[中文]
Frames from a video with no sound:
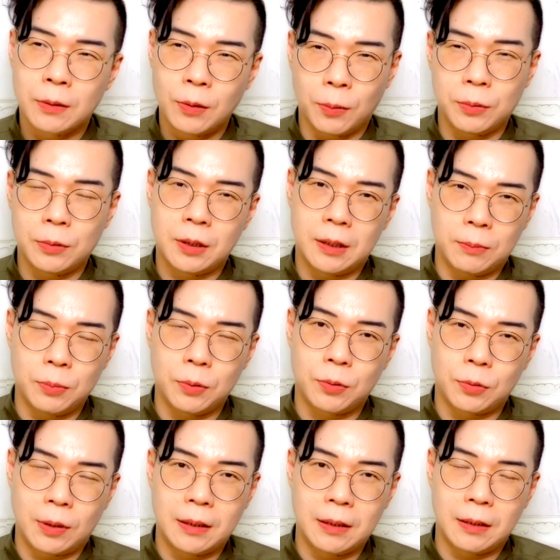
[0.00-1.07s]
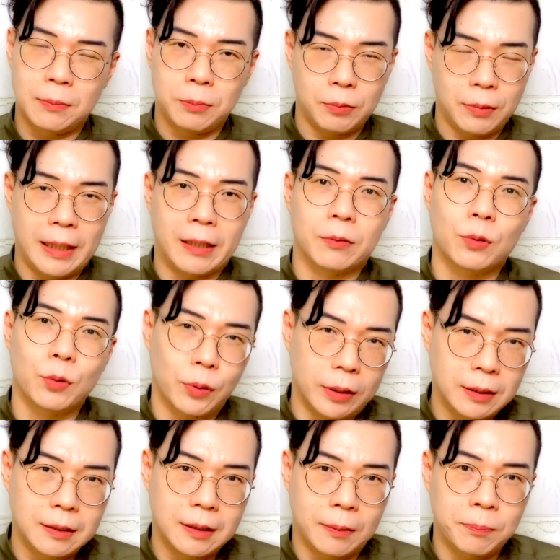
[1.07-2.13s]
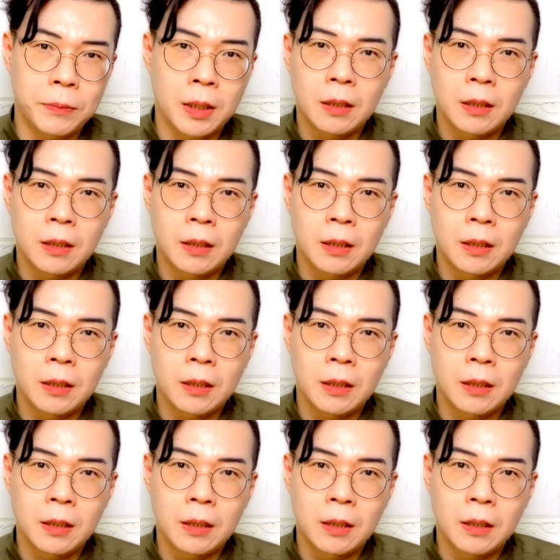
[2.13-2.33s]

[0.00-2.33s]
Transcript: 用情不专的不良对象。